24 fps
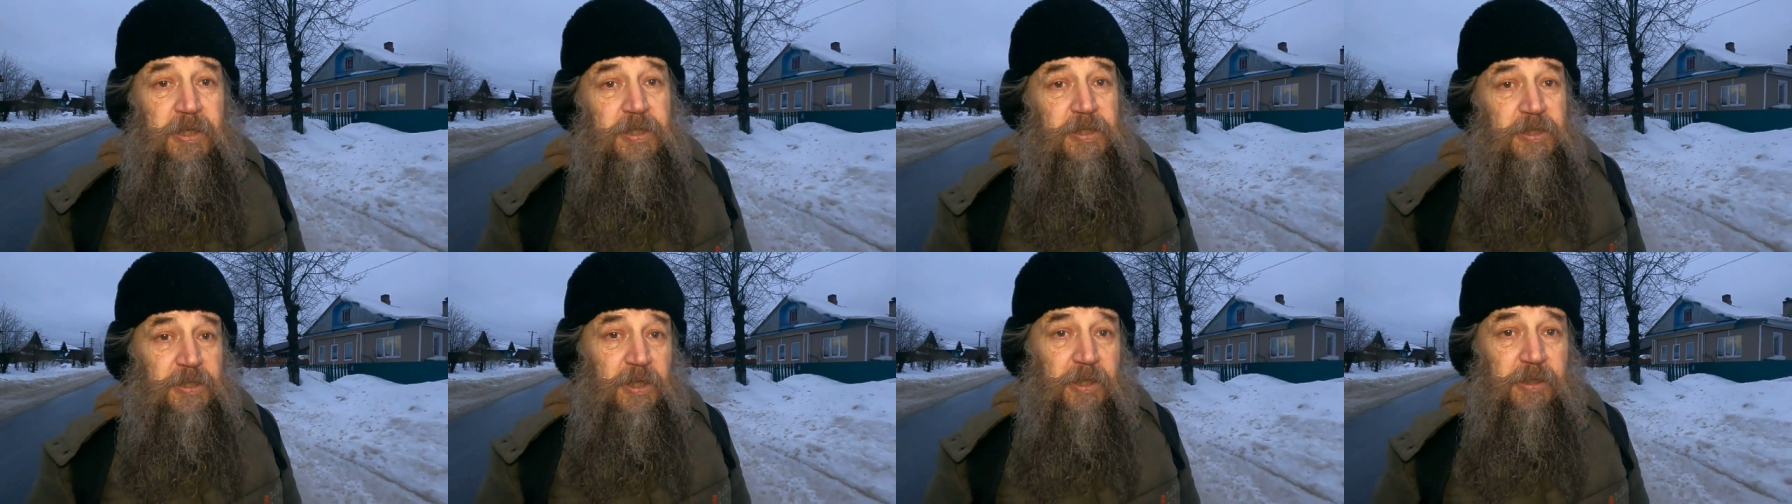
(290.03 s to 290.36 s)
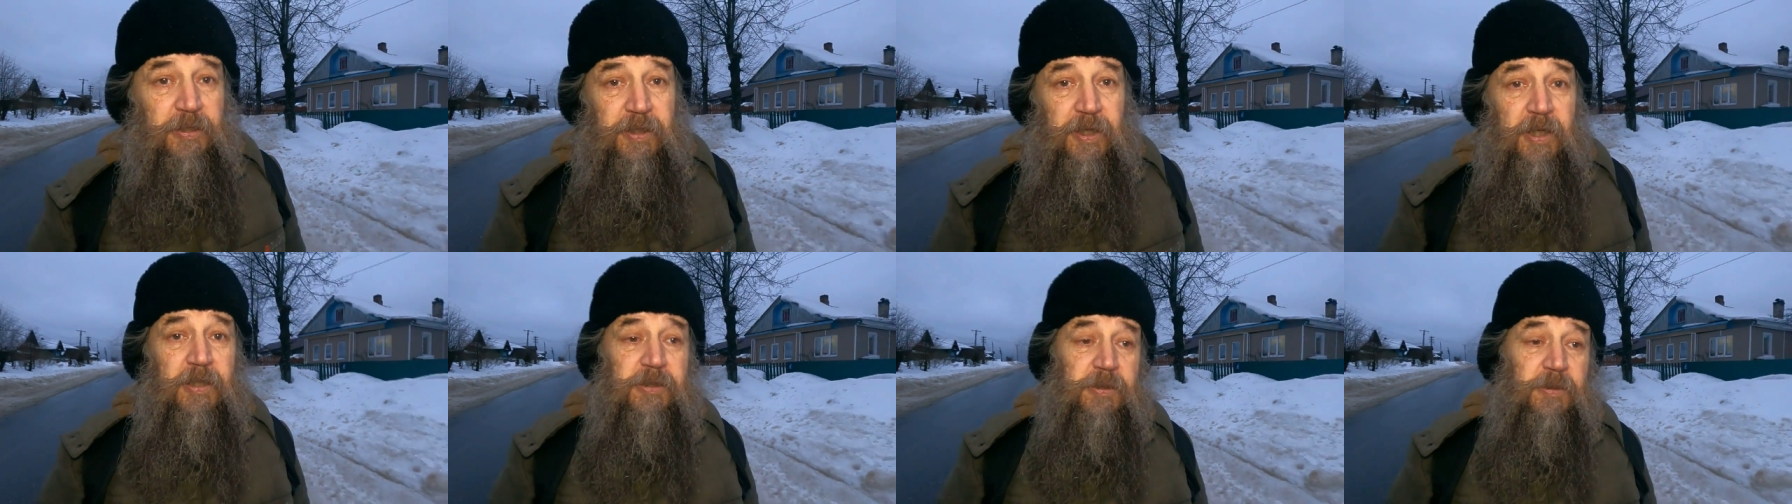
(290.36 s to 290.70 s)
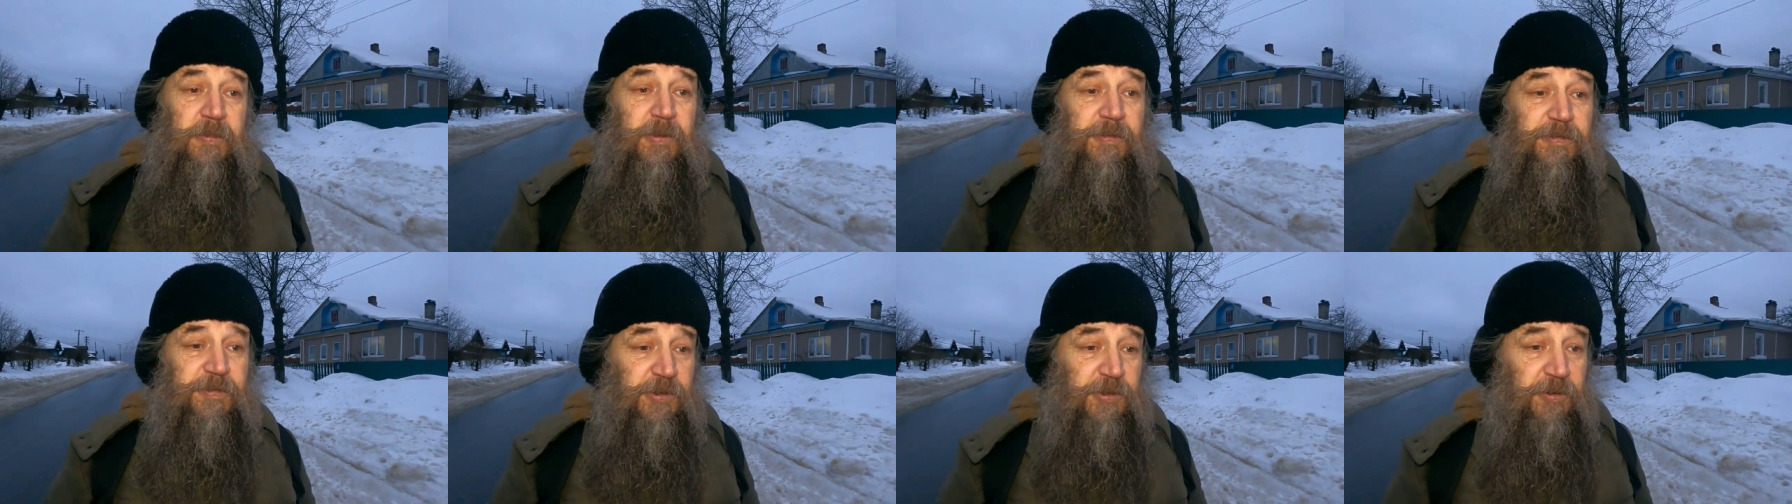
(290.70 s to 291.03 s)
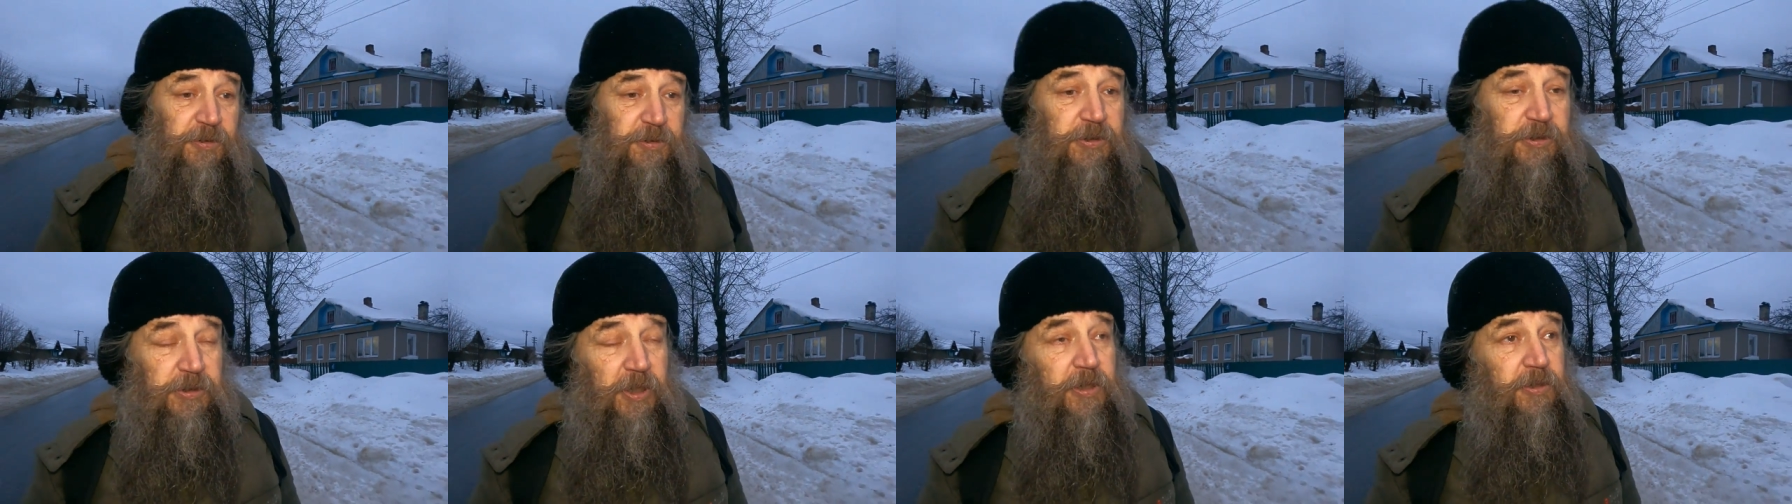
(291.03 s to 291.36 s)
и солдатам, и
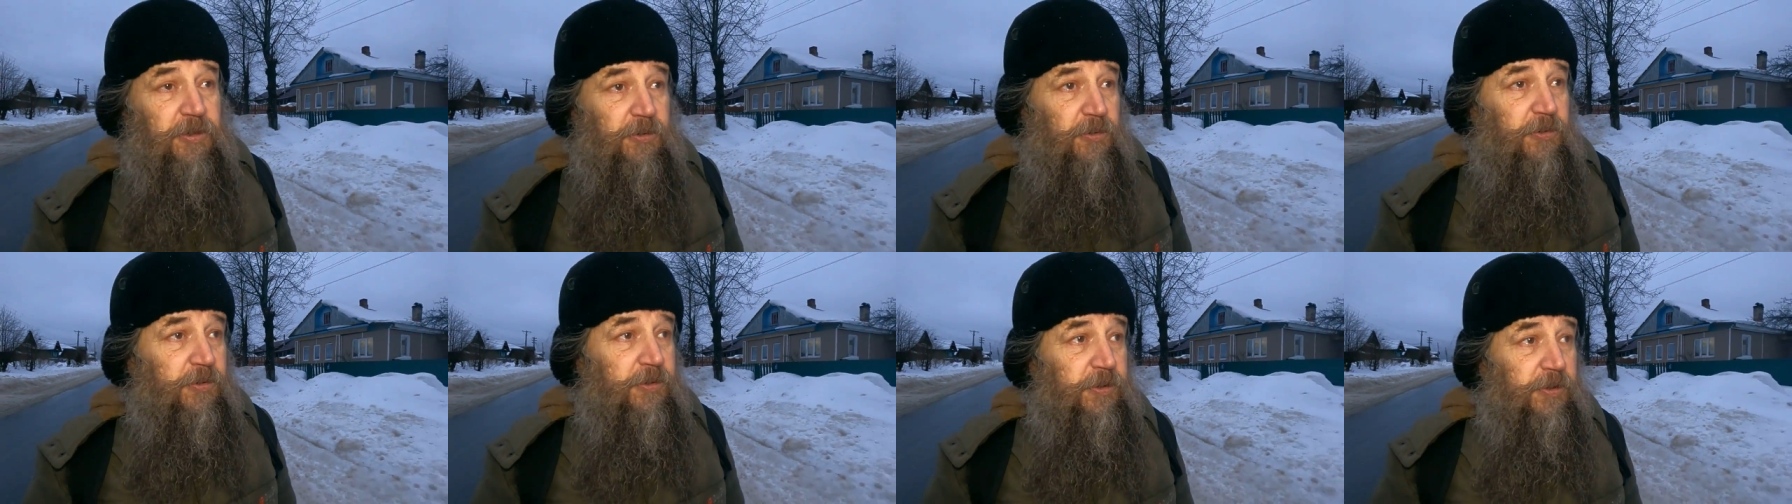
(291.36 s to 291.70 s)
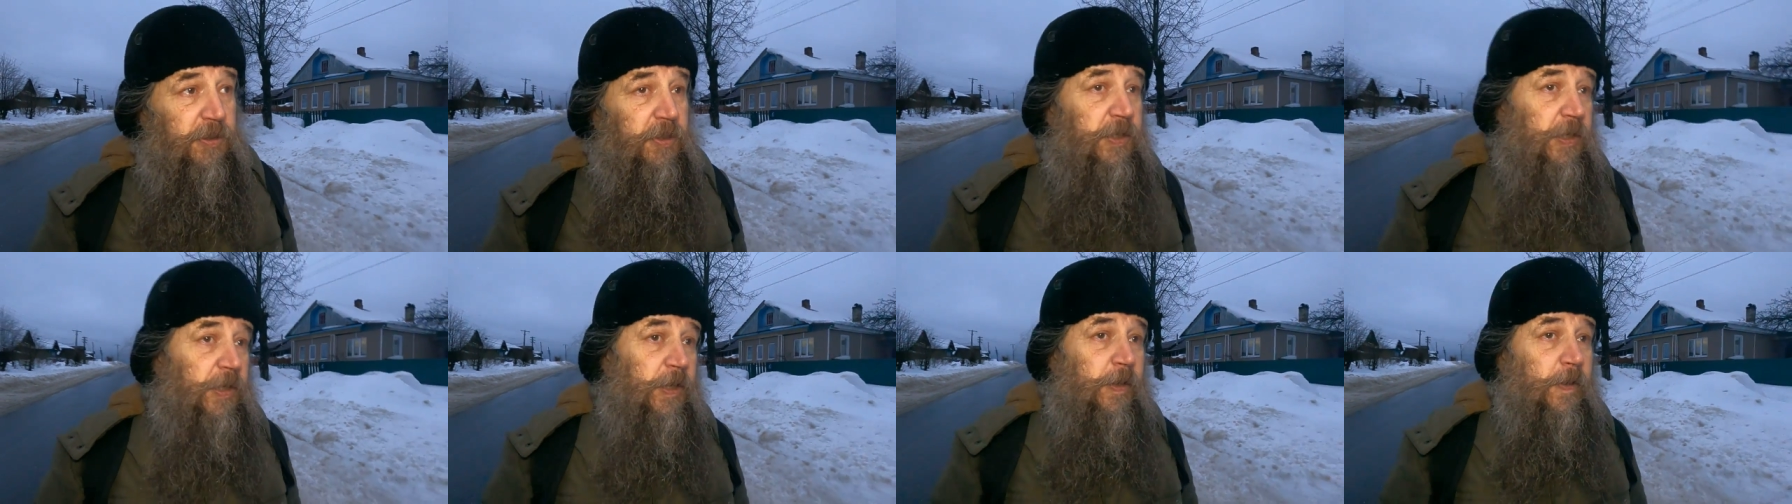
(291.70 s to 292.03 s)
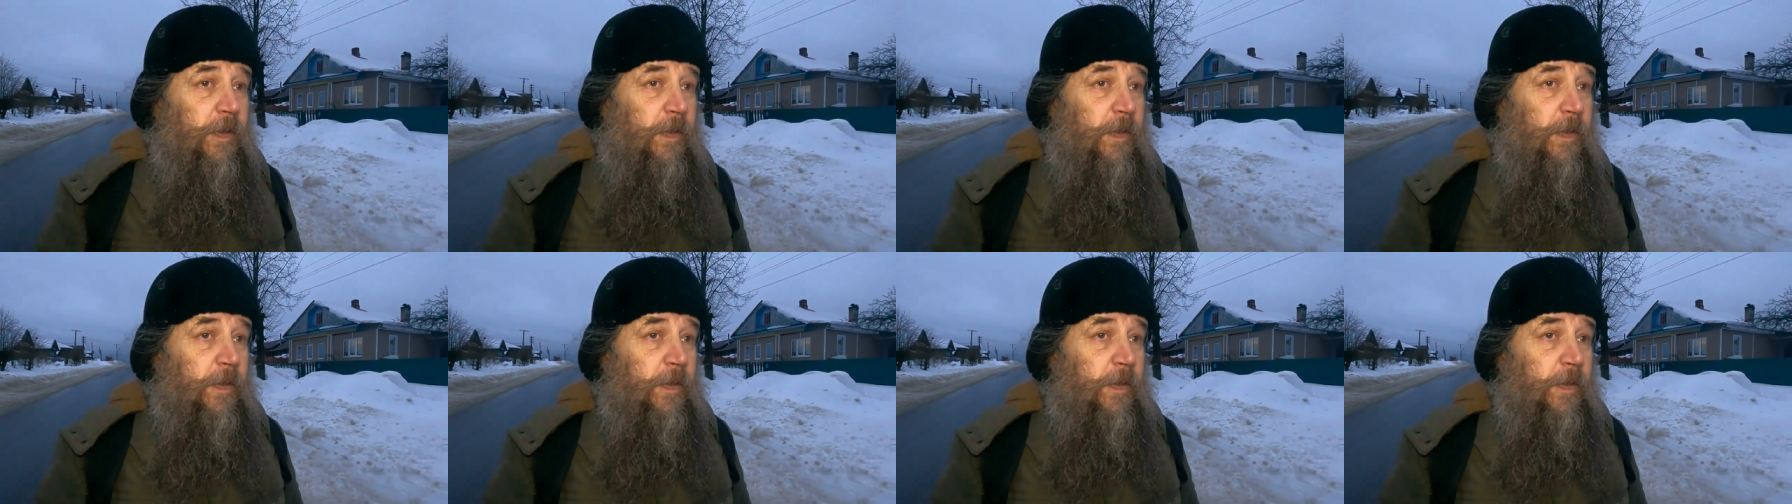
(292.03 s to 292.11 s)
все остальное.